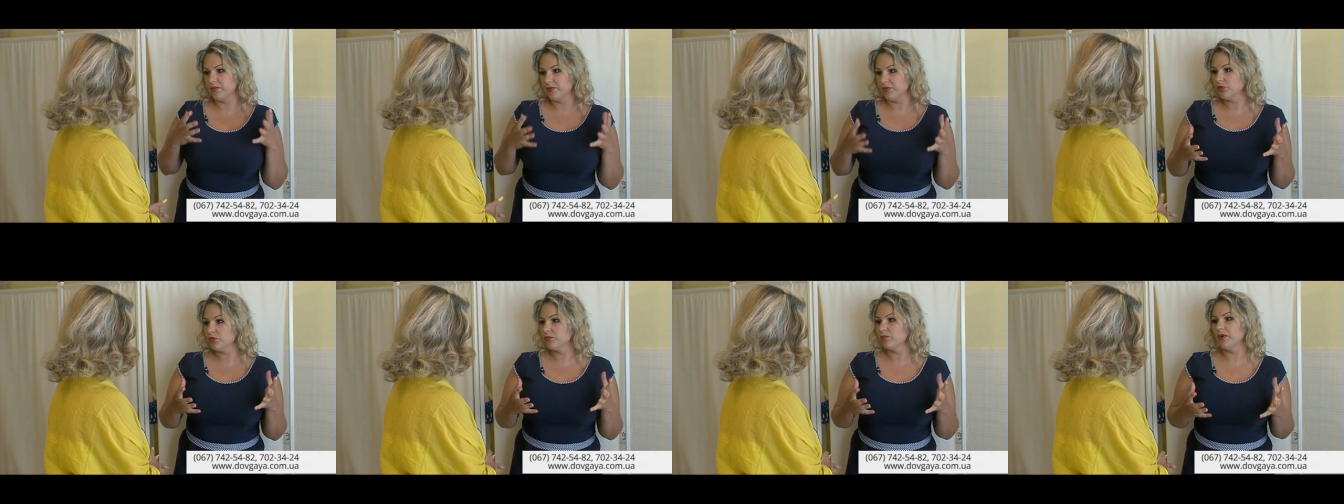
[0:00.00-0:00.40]

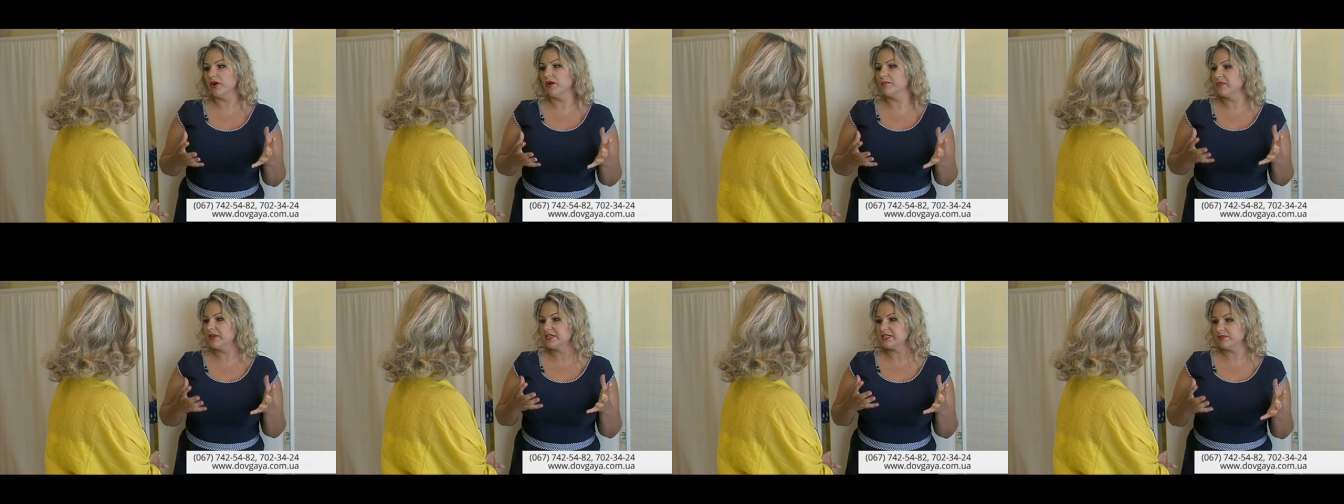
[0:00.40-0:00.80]
идет
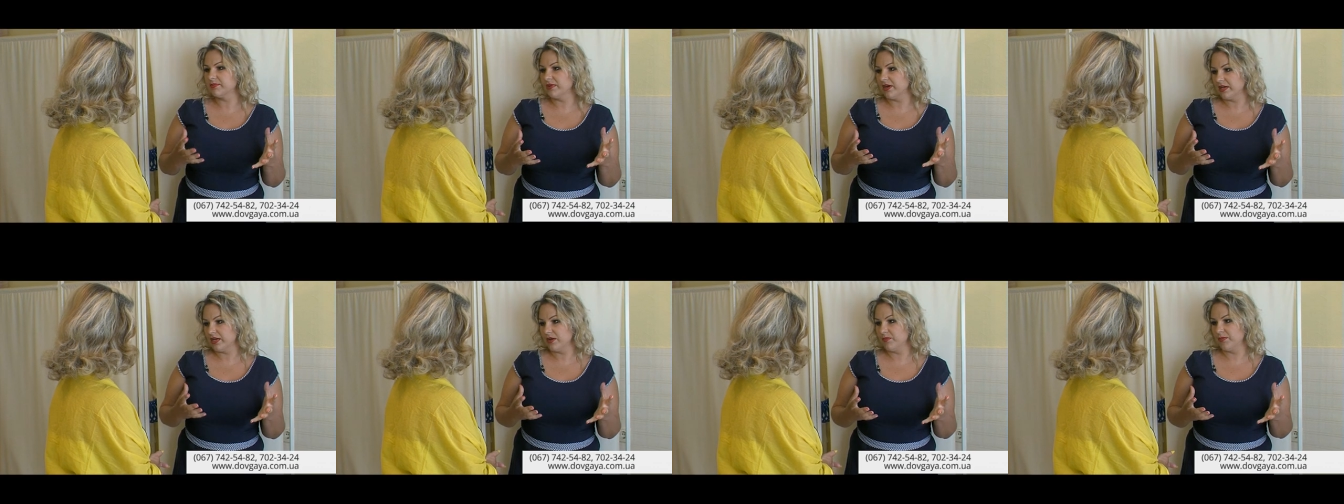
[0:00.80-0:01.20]

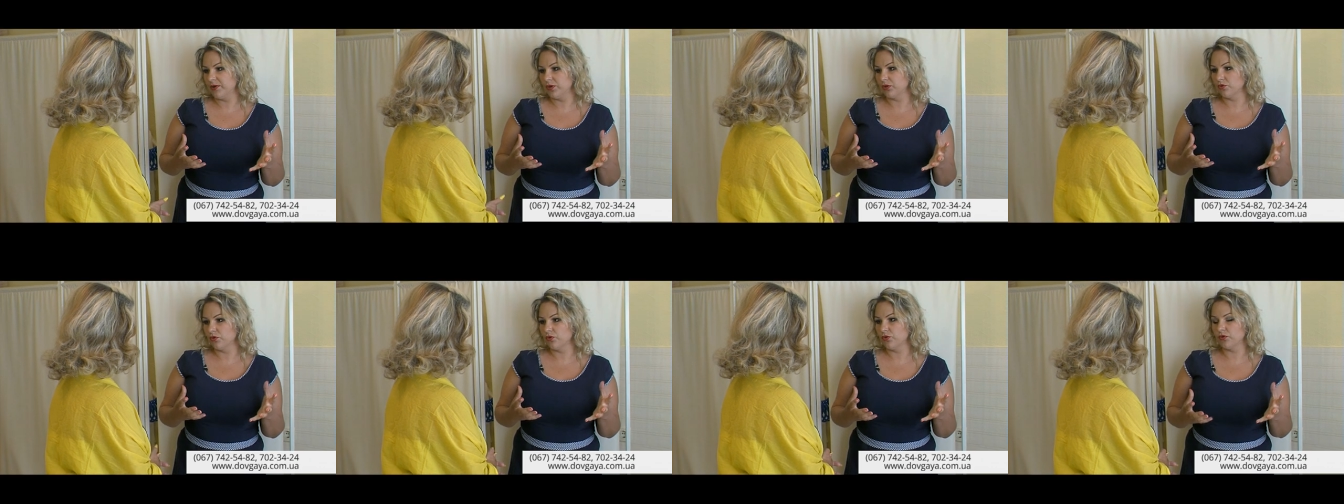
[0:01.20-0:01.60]
максимальный
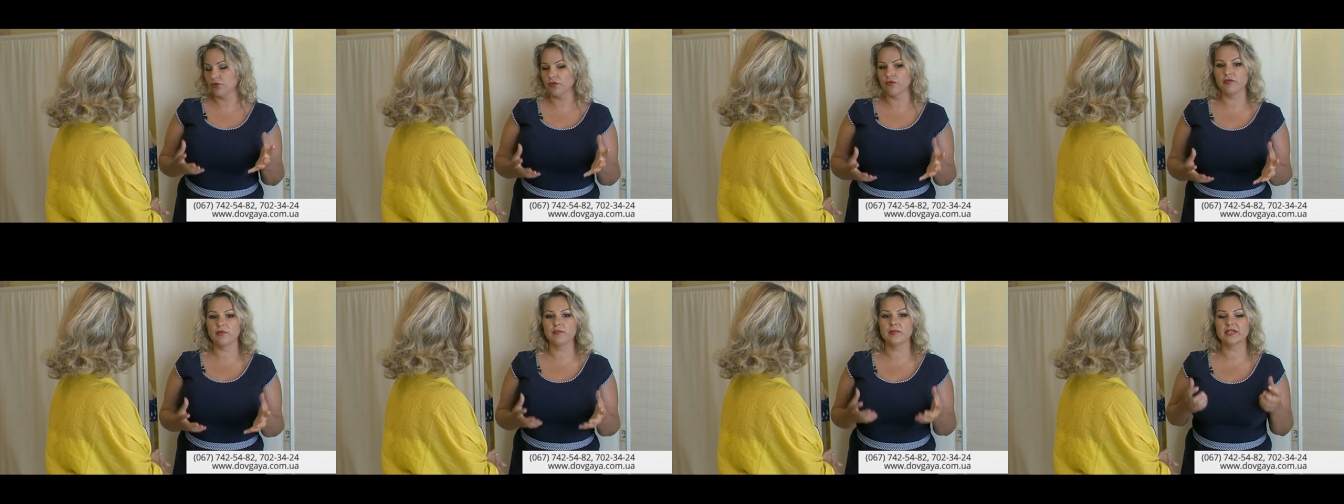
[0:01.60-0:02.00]
приток
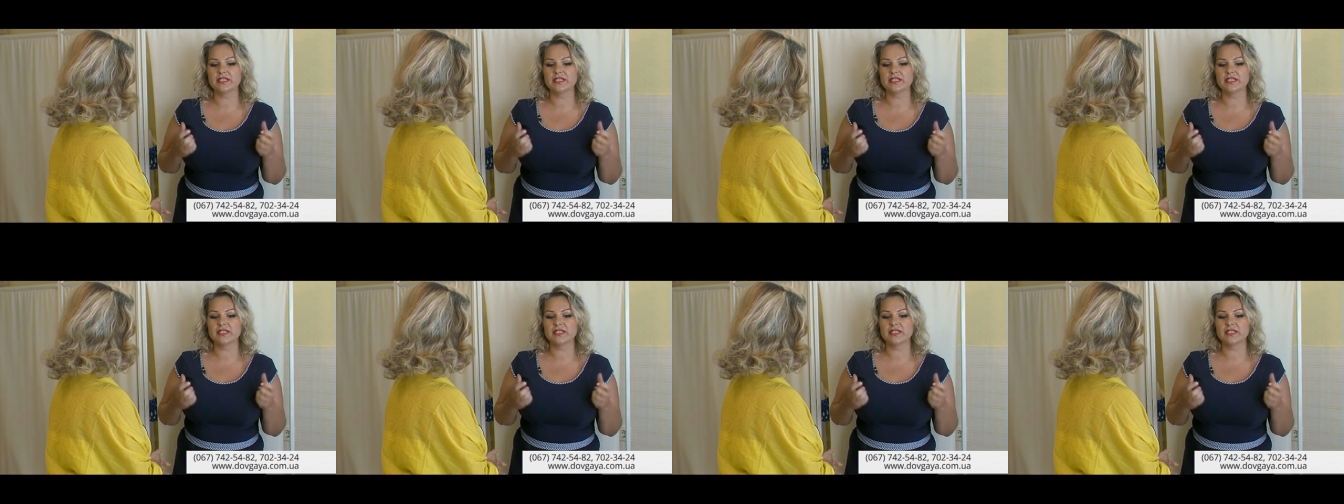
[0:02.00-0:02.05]
крови,